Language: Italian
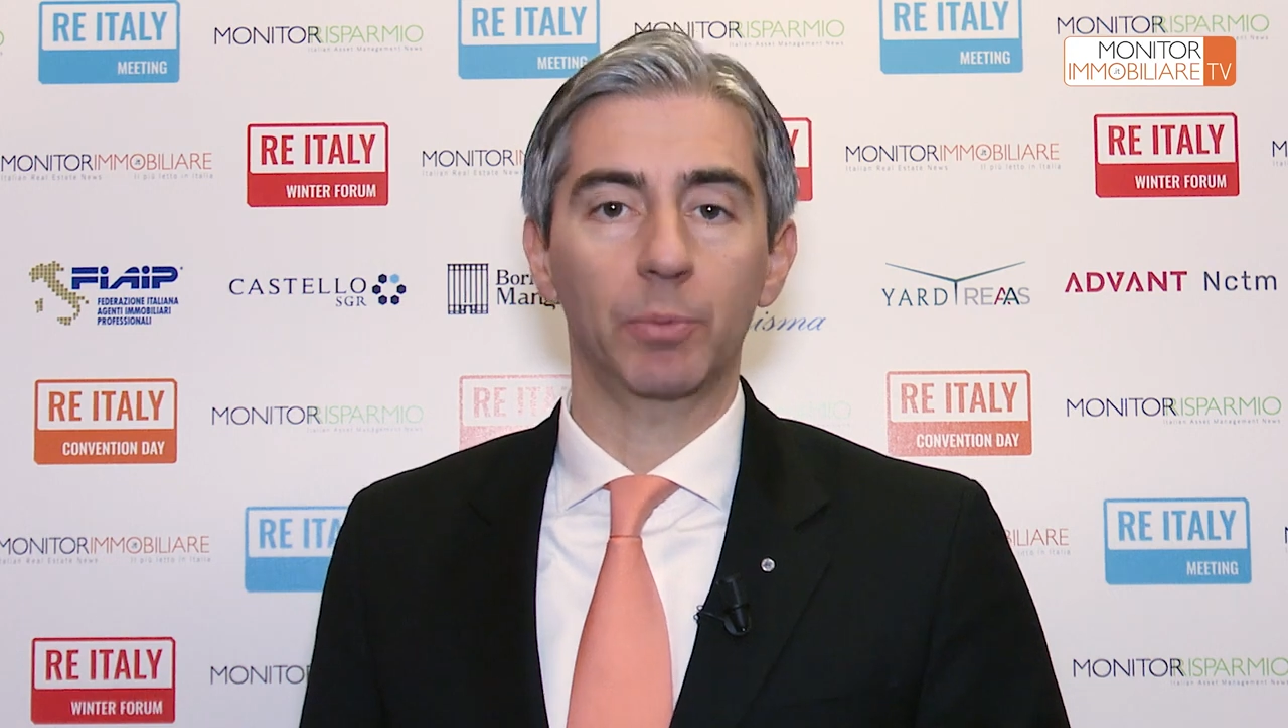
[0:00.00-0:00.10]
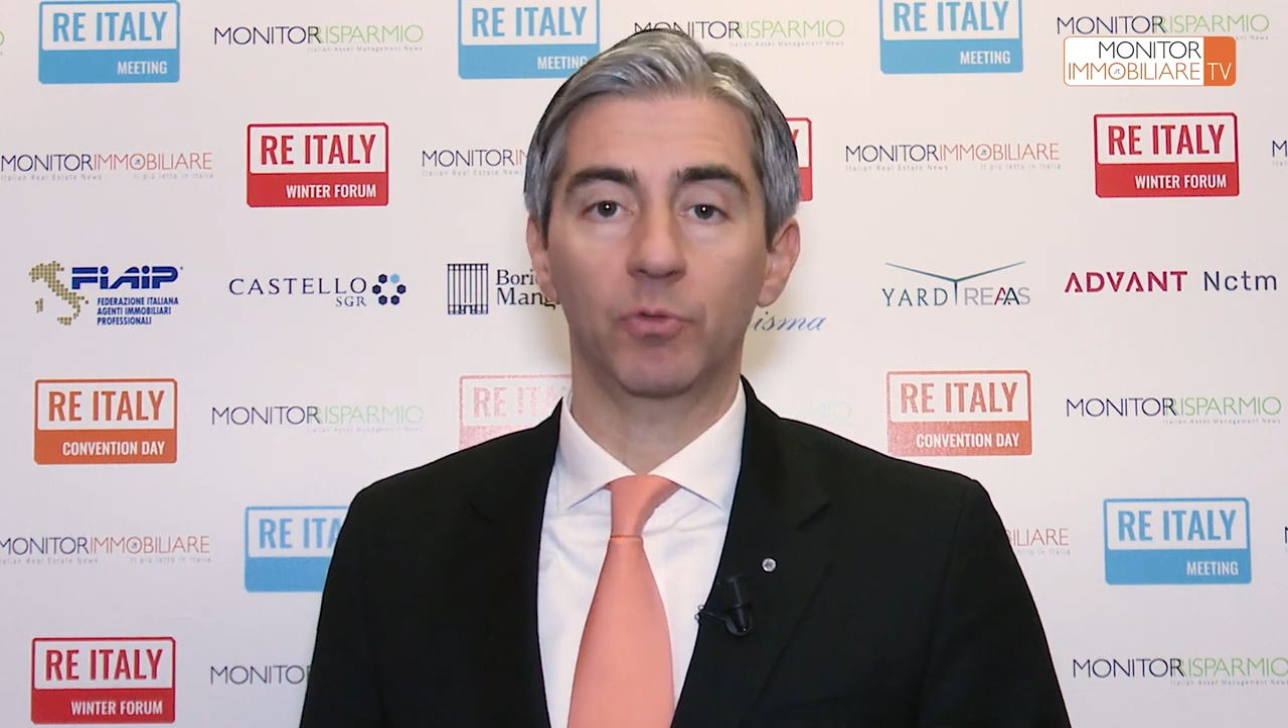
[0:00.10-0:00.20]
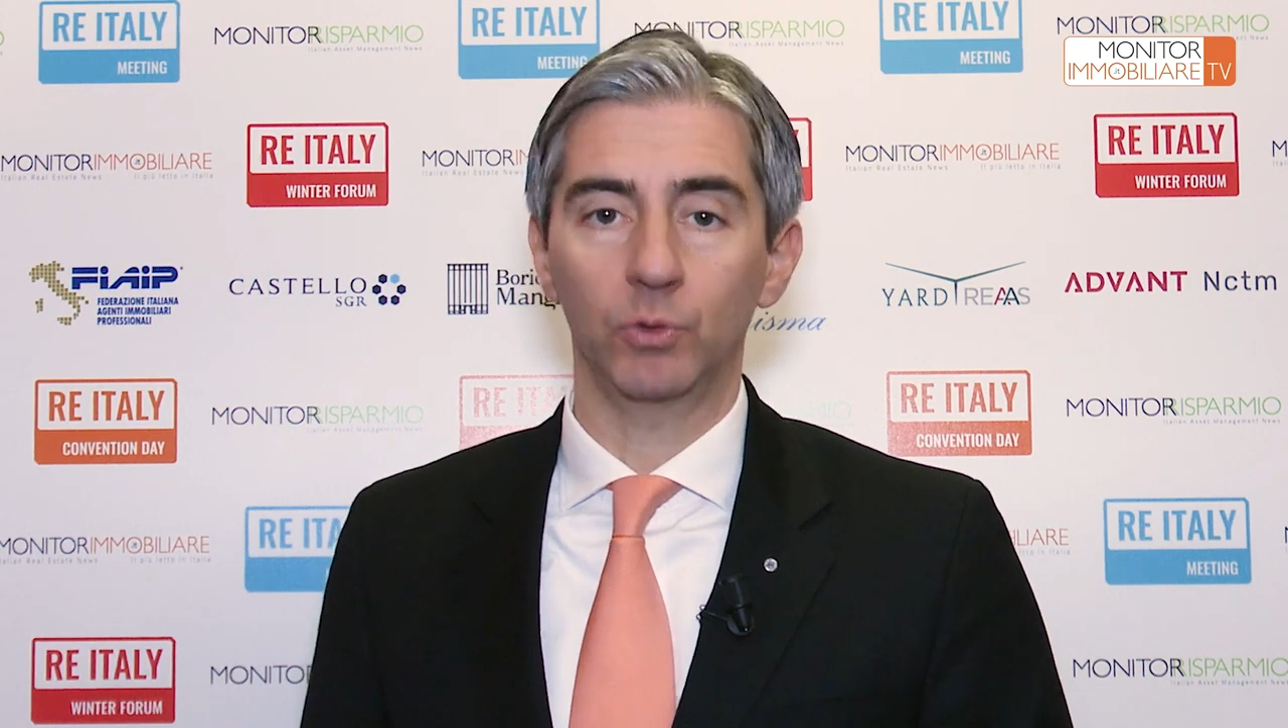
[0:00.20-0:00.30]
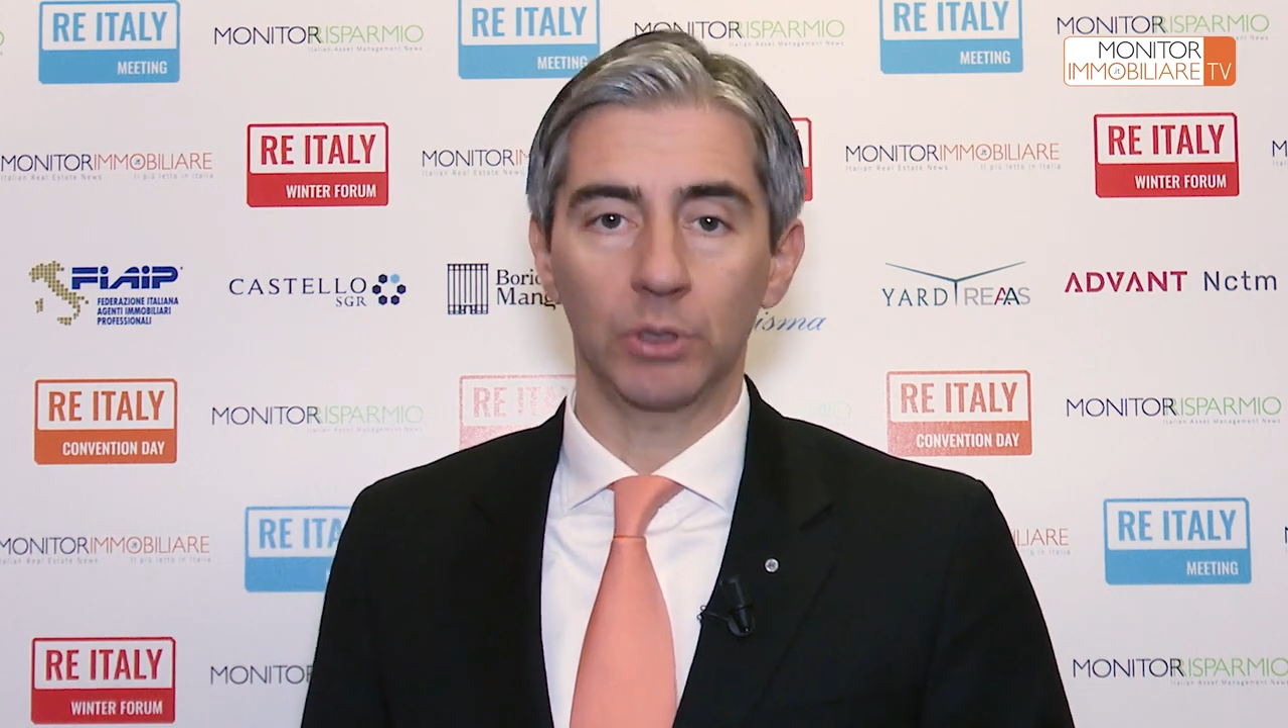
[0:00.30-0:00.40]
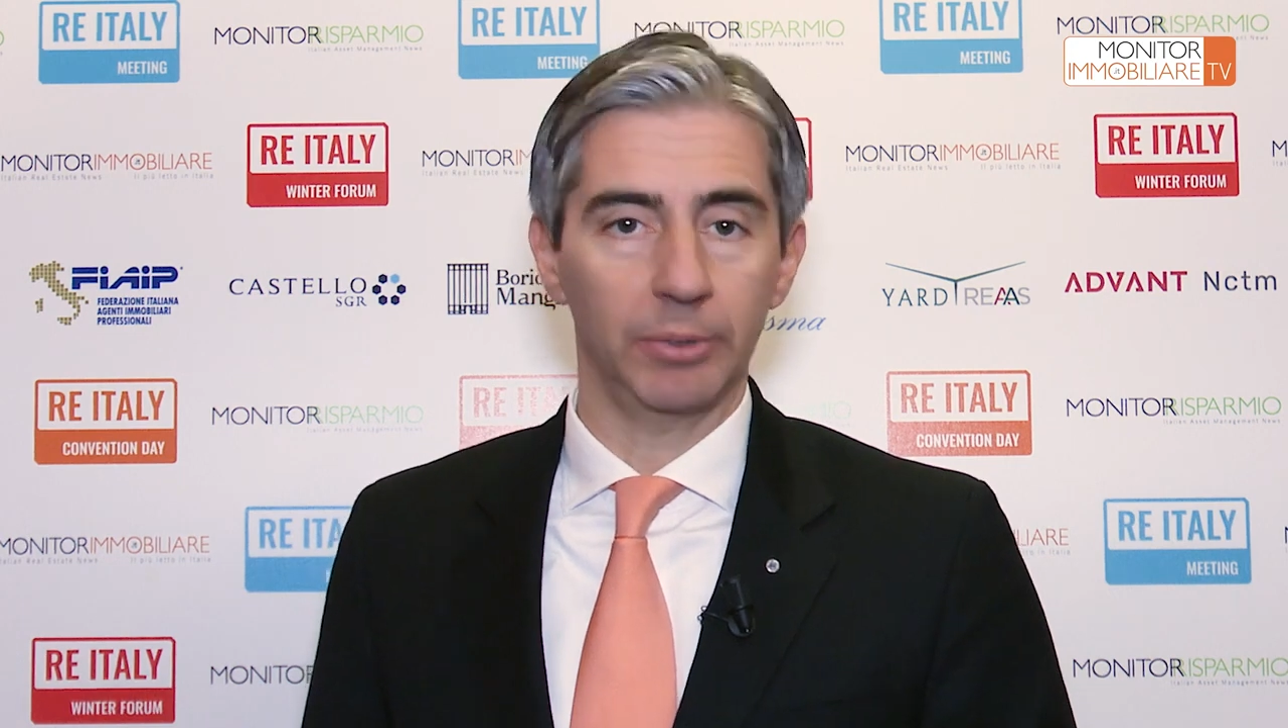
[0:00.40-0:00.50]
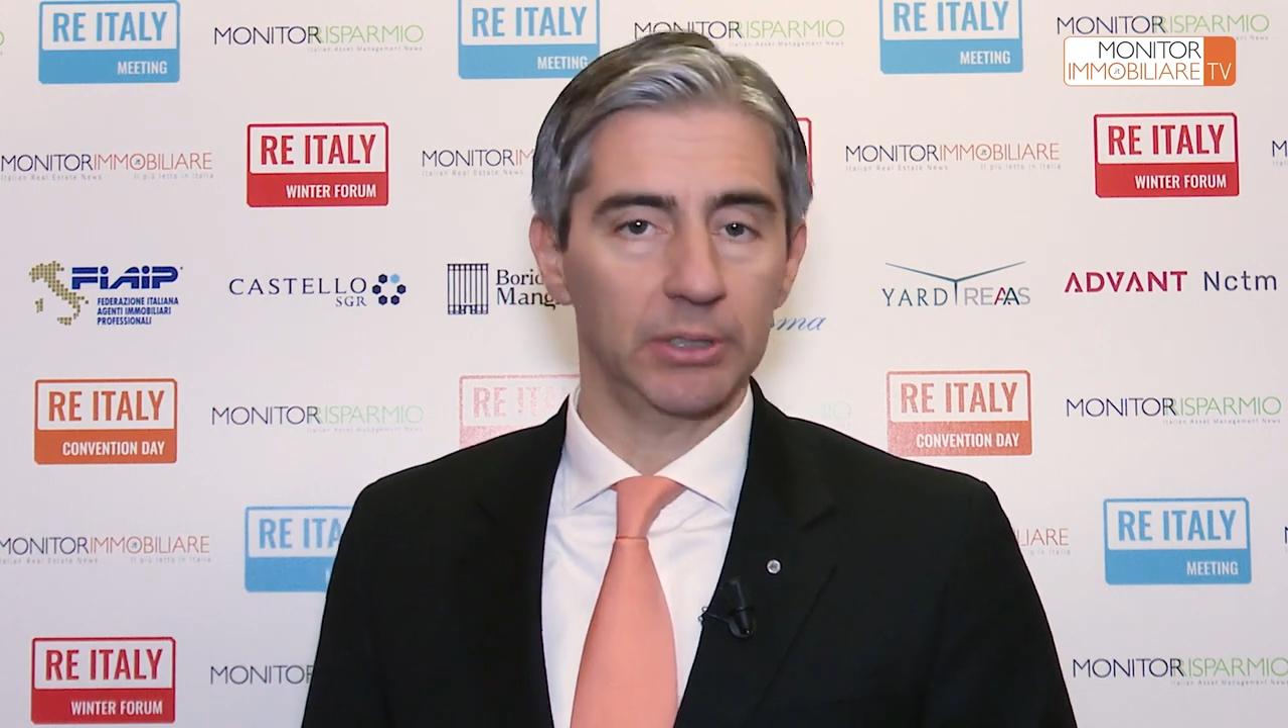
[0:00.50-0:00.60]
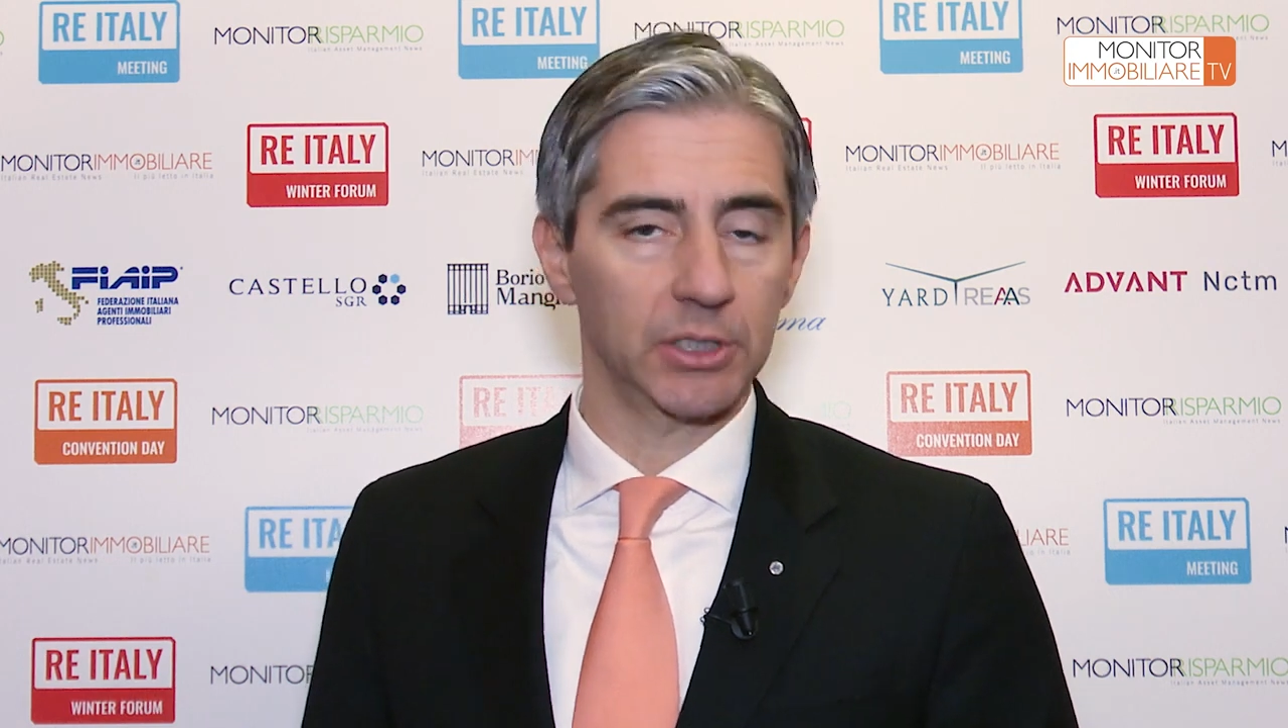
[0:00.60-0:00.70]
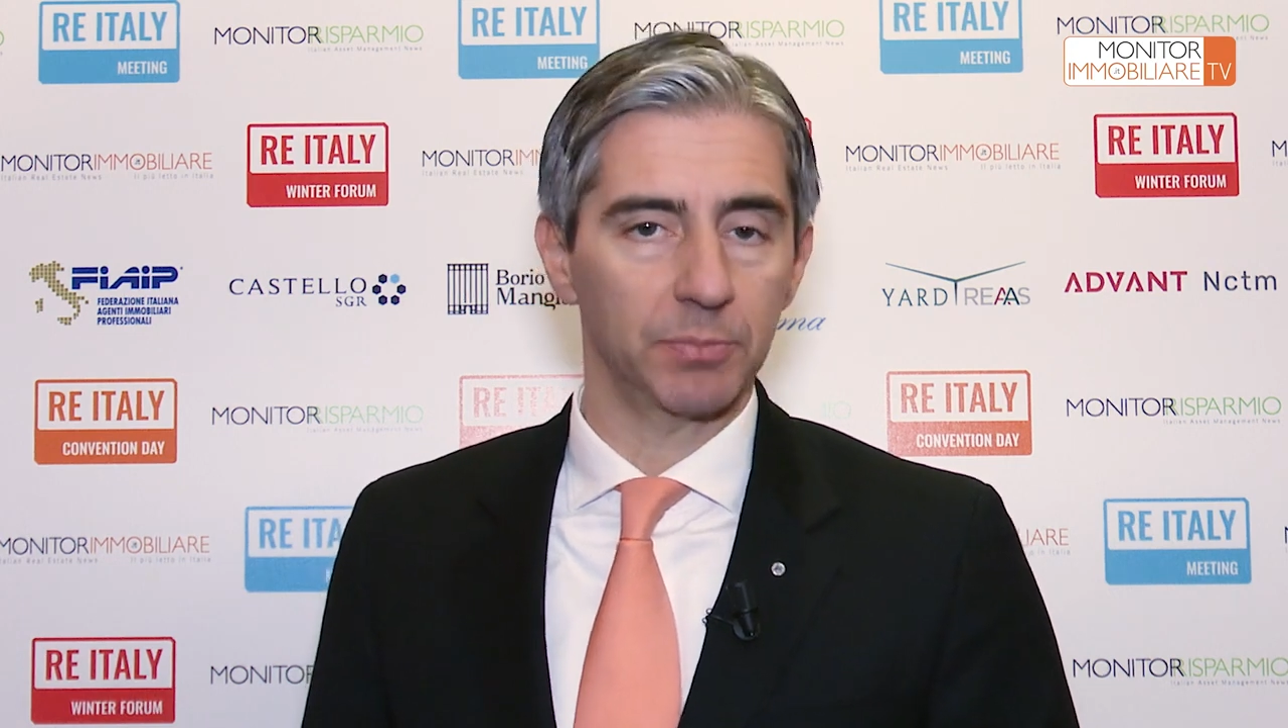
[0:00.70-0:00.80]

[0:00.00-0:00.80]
è profondamente